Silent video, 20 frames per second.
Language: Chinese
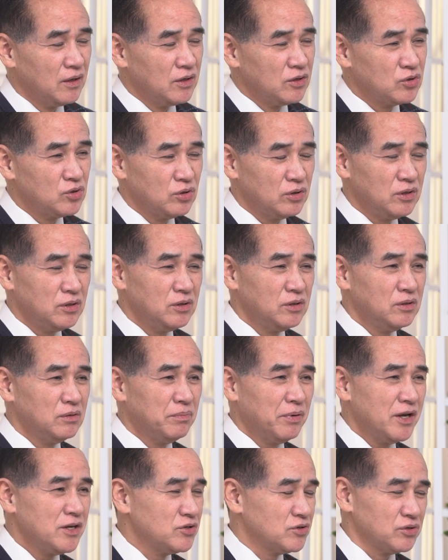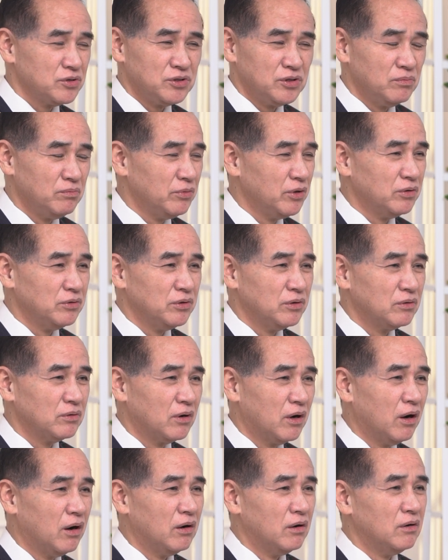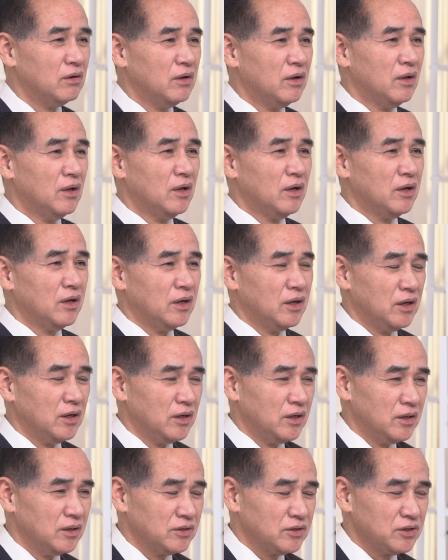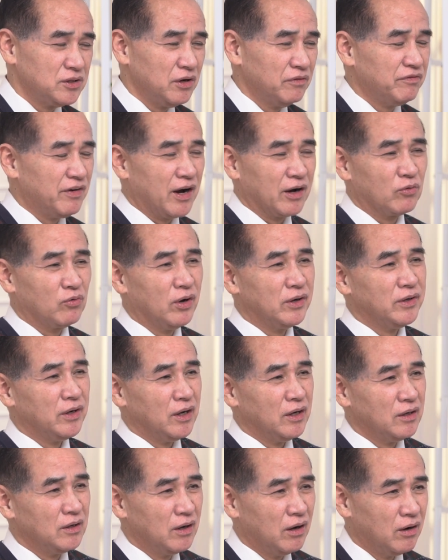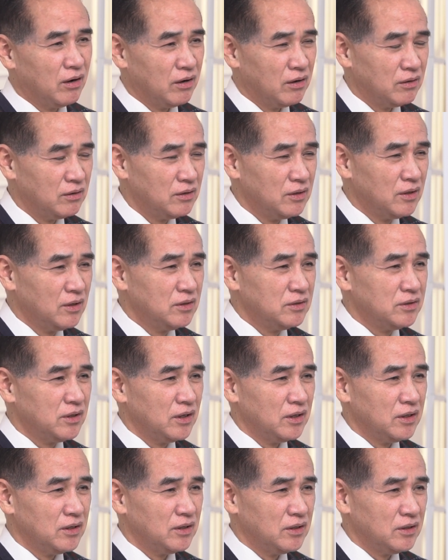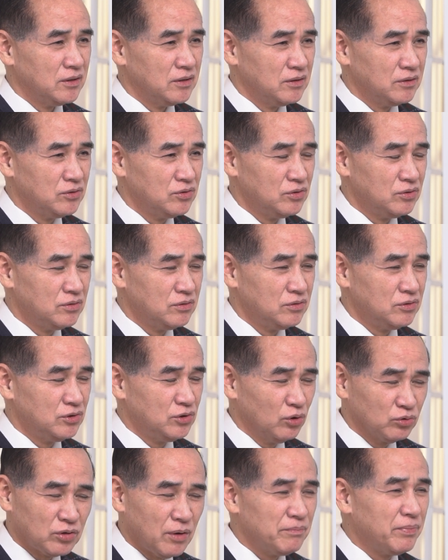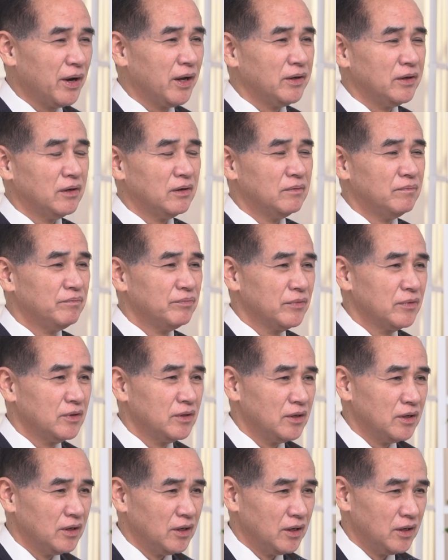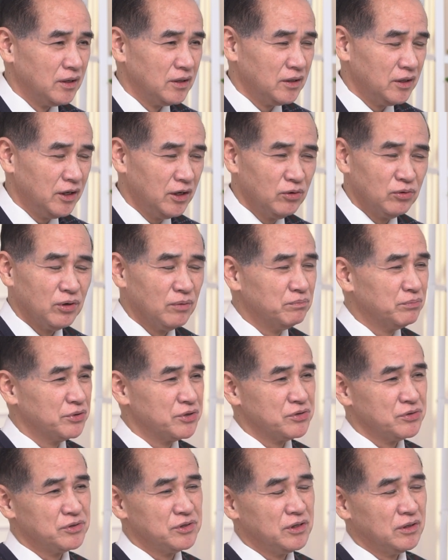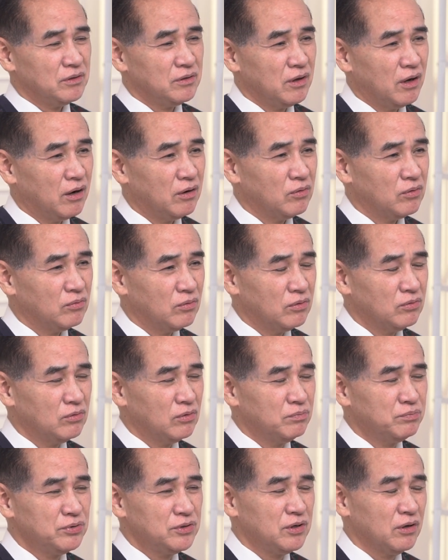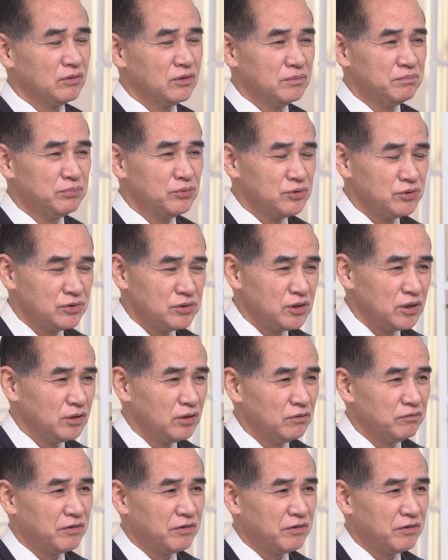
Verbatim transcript: 所以判死刑没有用啊，呃，这些法官呢啊，呃，就算判了，呃，也有人不执行。好，我我不晓得不执行的